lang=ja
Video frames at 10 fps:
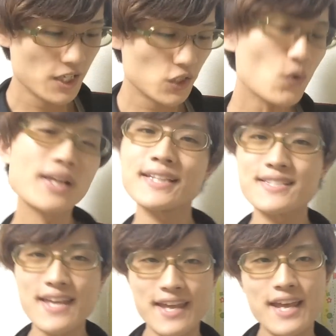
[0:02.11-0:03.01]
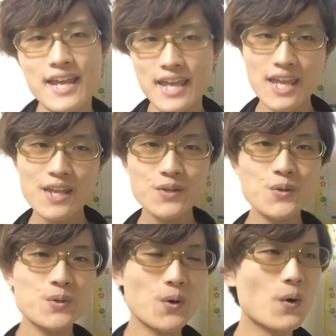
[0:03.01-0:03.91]
今日はですね、
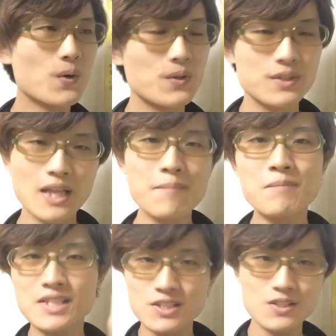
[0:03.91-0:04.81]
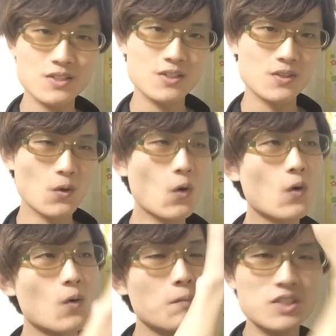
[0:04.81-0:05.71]
au の端末
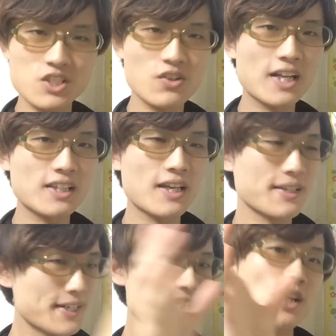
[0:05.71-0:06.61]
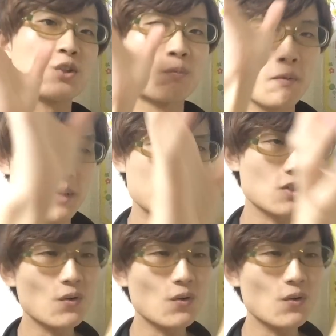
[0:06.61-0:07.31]
をお持ちの方いらっしゃると思います。